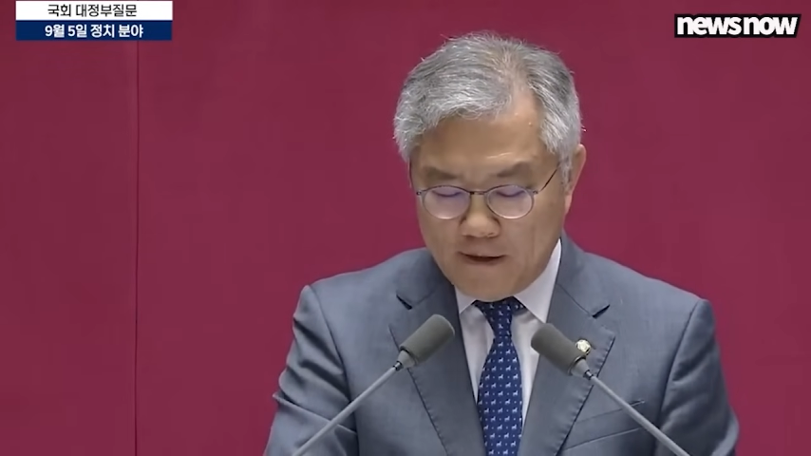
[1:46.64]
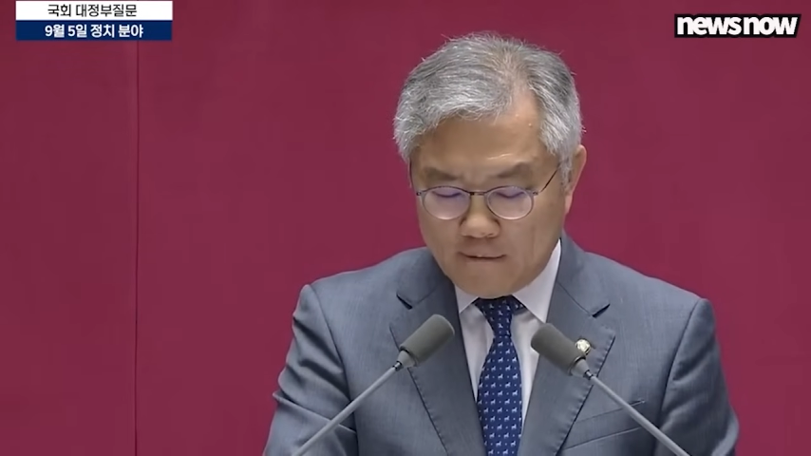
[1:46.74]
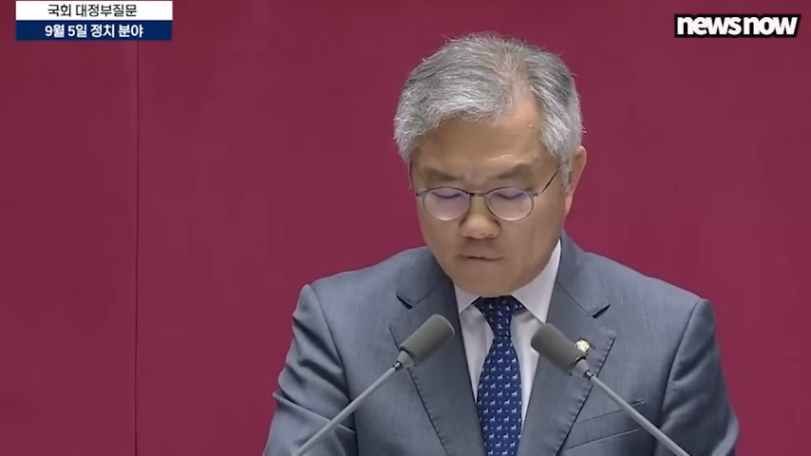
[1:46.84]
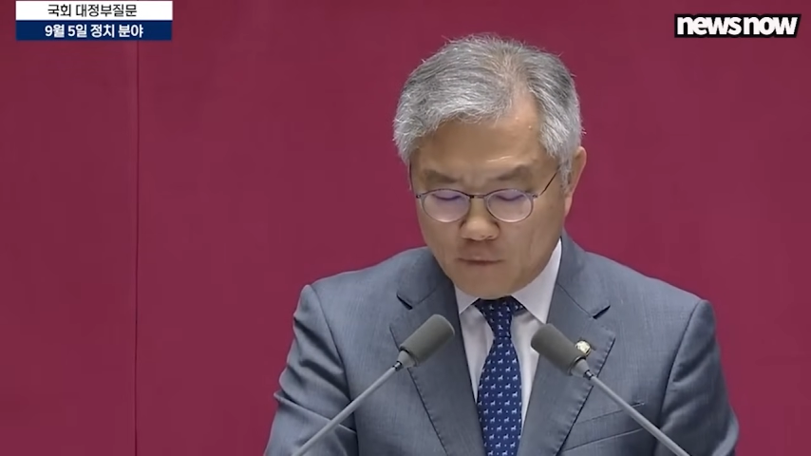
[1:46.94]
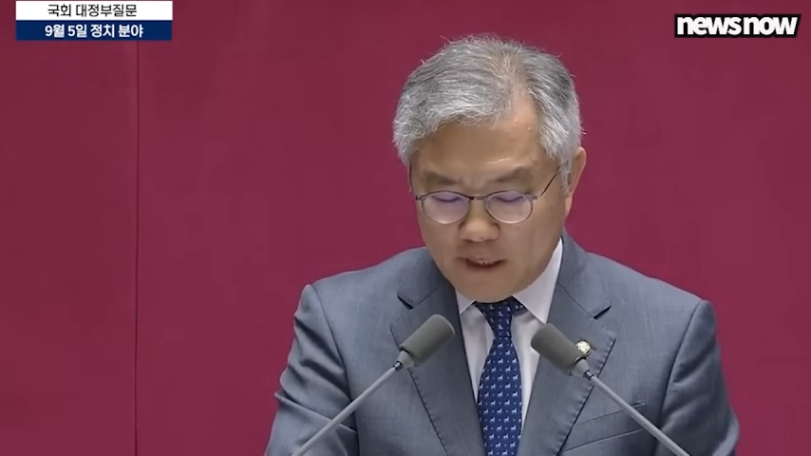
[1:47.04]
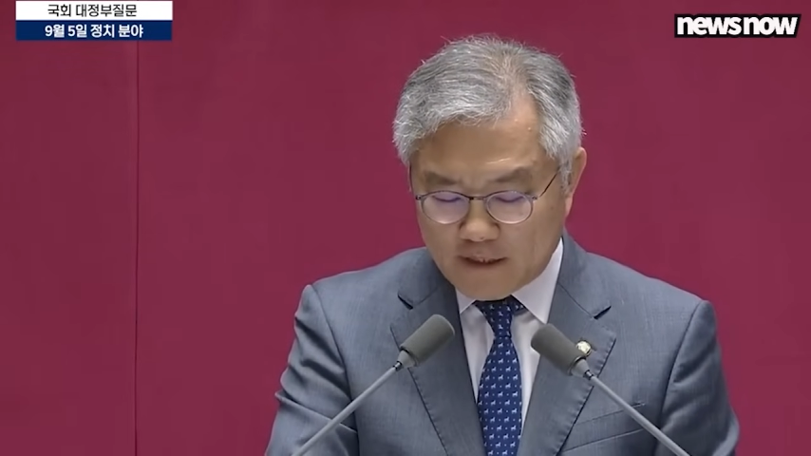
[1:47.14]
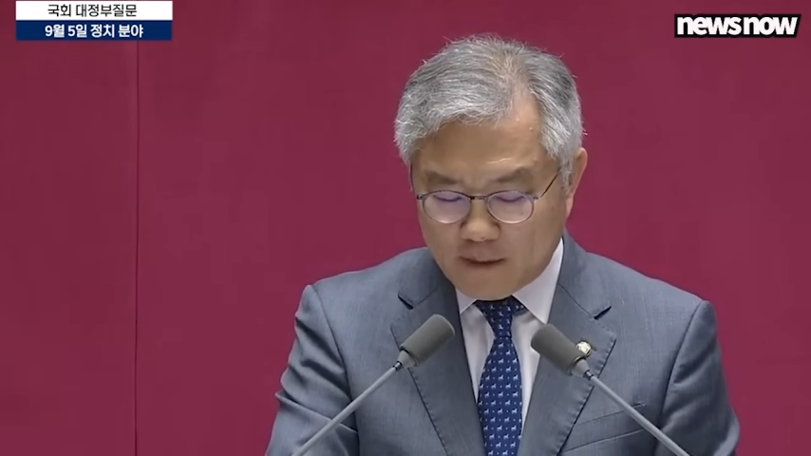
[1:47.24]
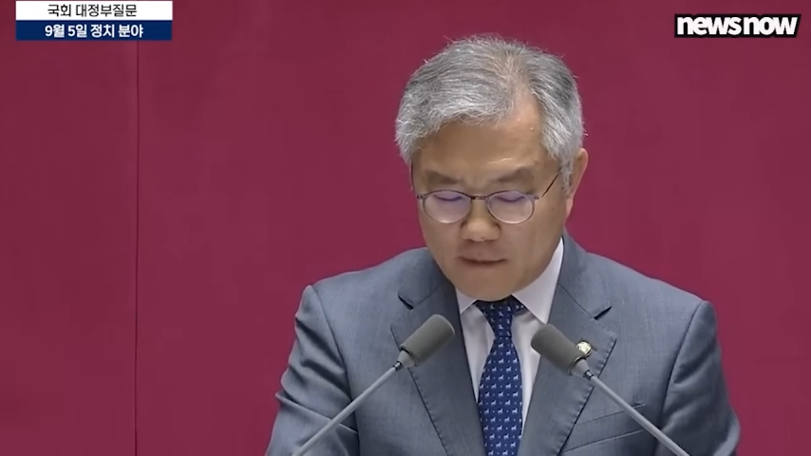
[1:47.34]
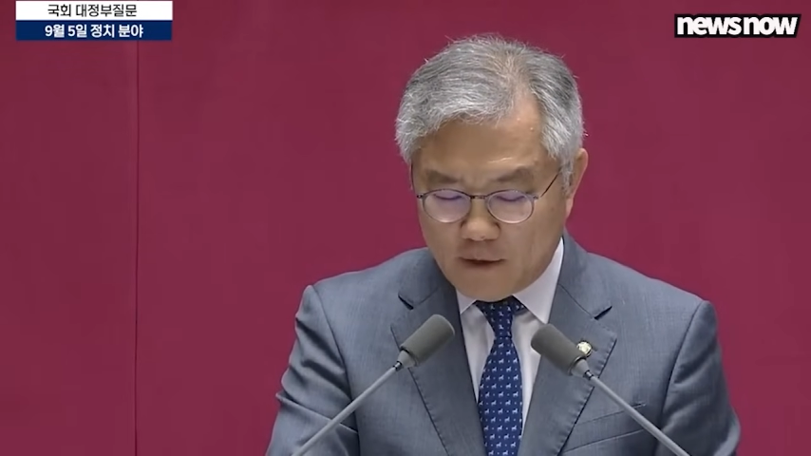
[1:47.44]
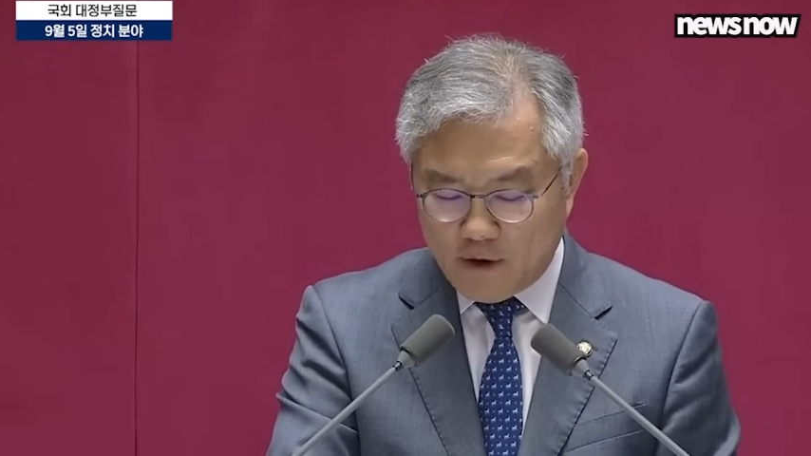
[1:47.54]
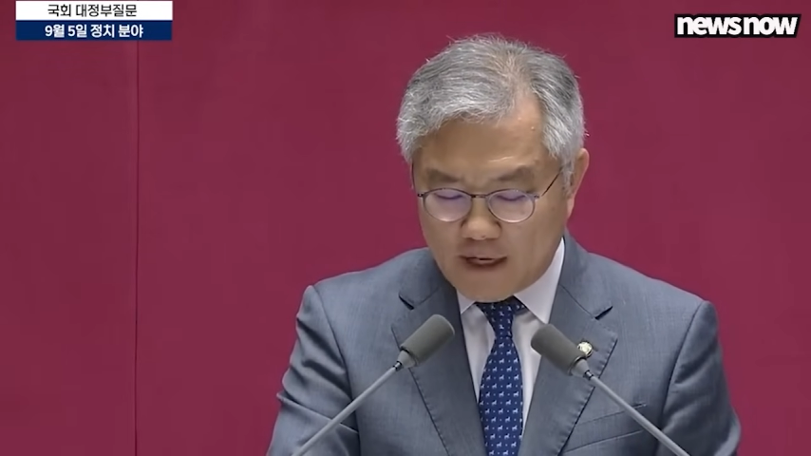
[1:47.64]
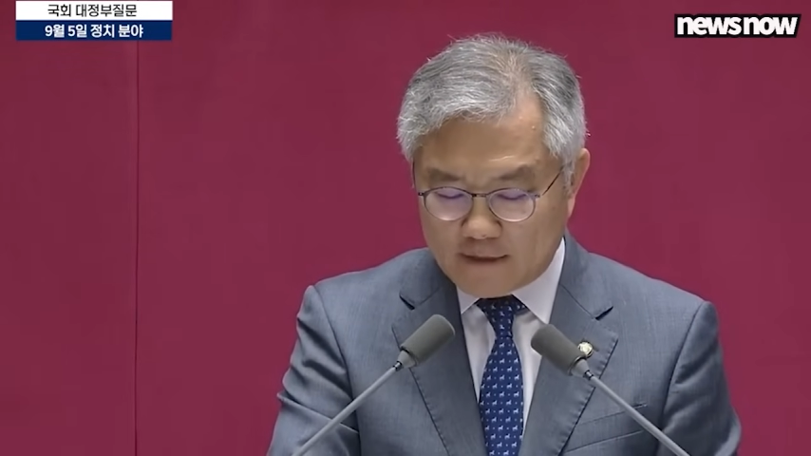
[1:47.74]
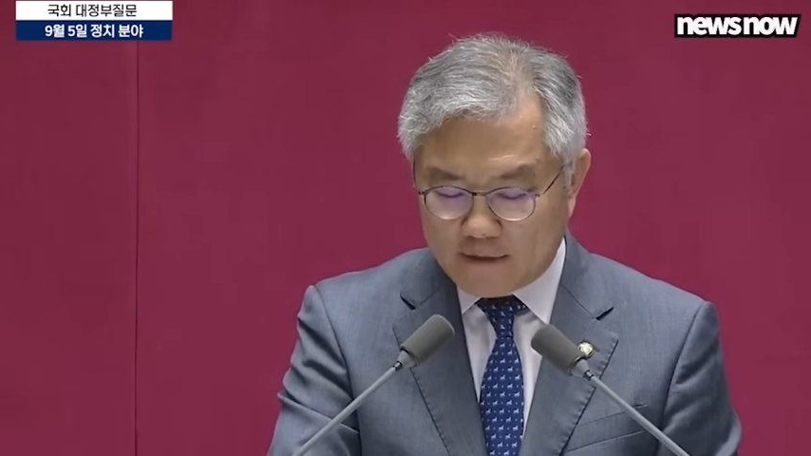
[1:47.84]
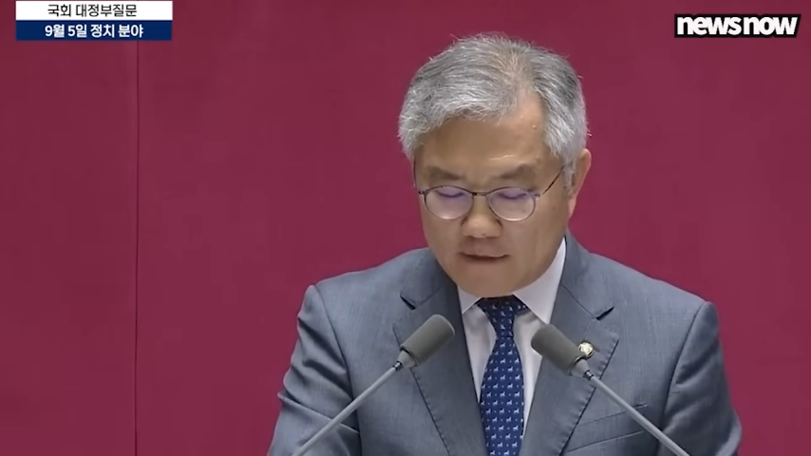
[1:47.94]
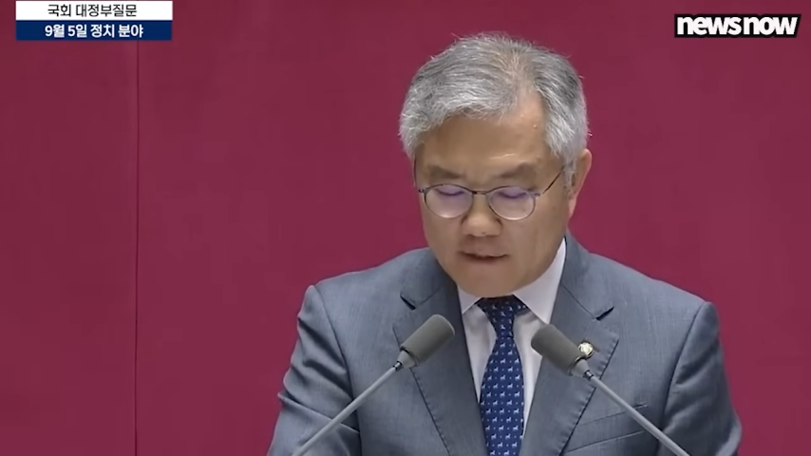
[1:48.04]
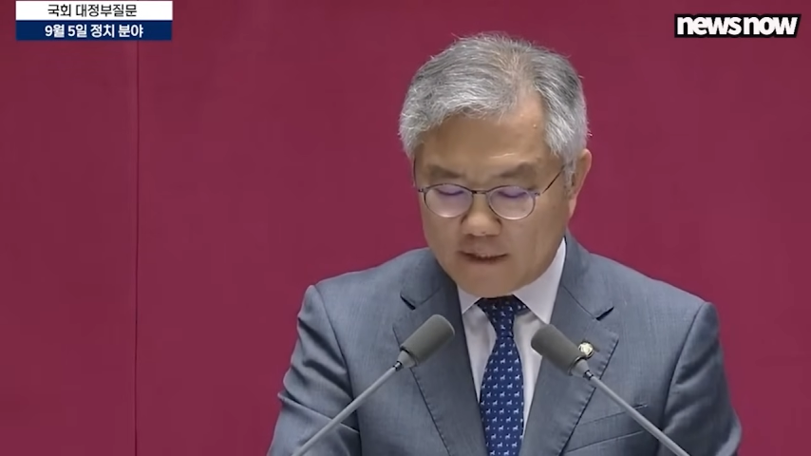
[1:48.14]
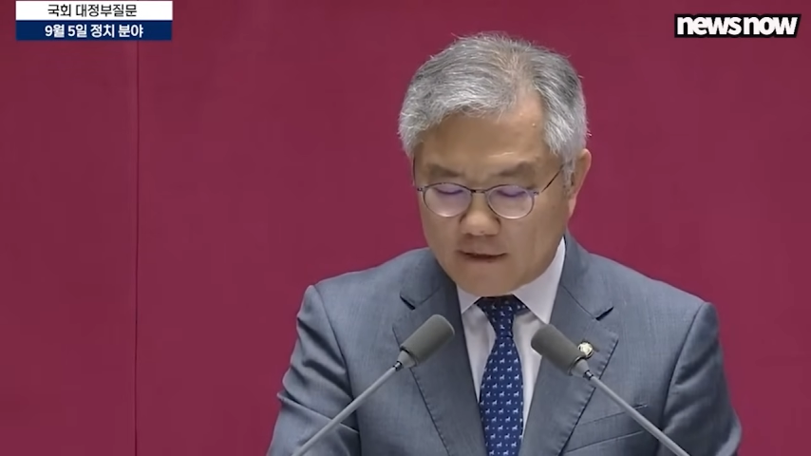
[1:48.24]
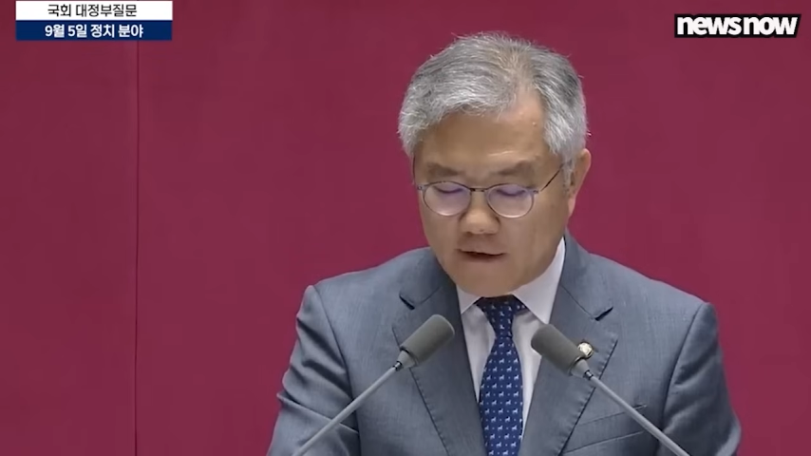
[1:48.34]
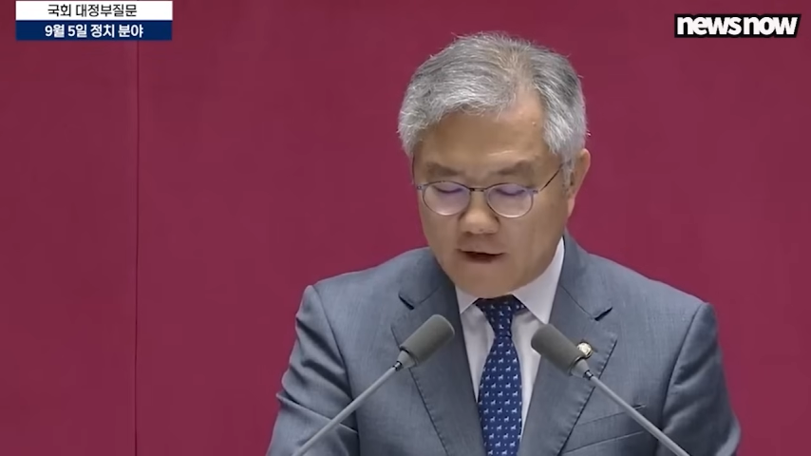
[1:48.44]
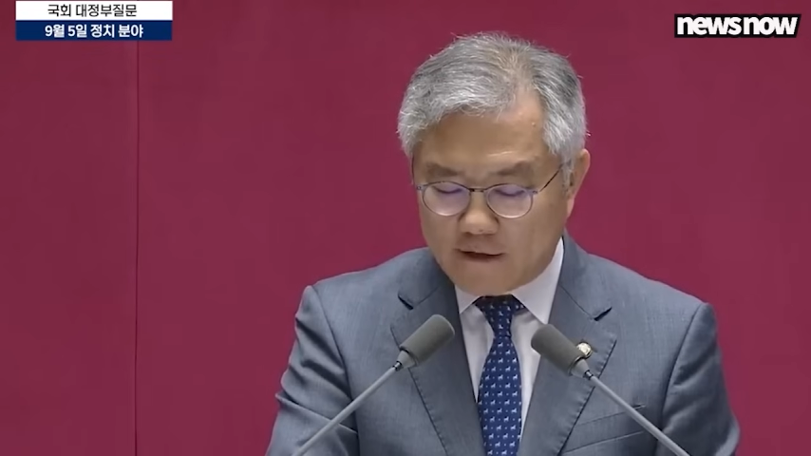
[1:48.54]
국민의 생명과 안전을
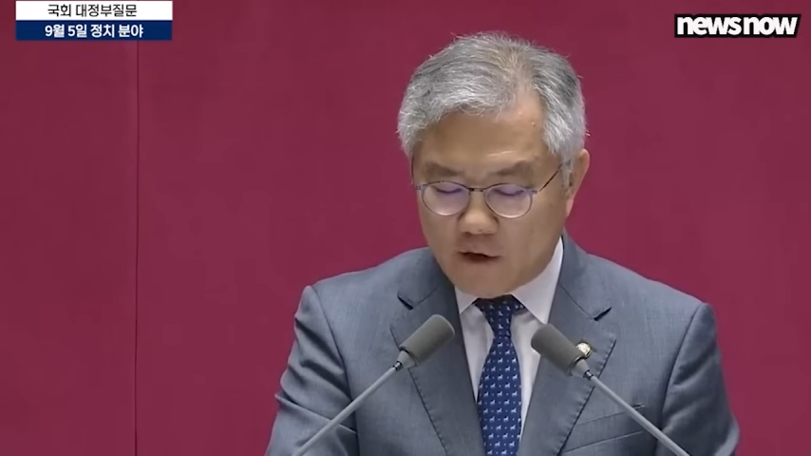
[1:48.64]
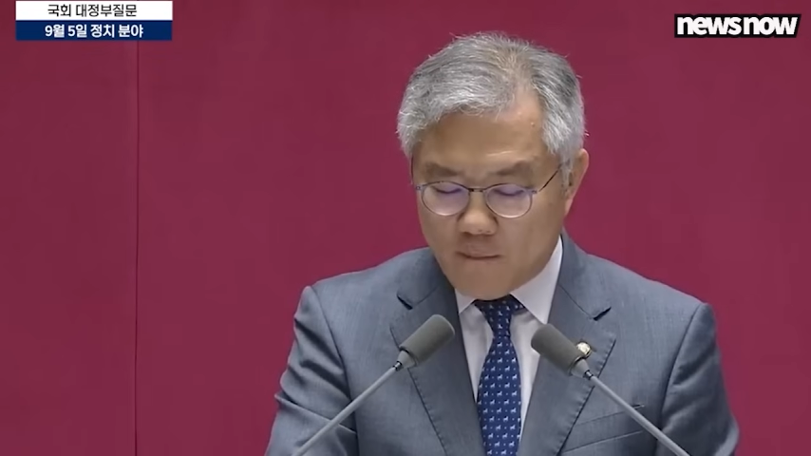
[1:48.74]
지켜야 하는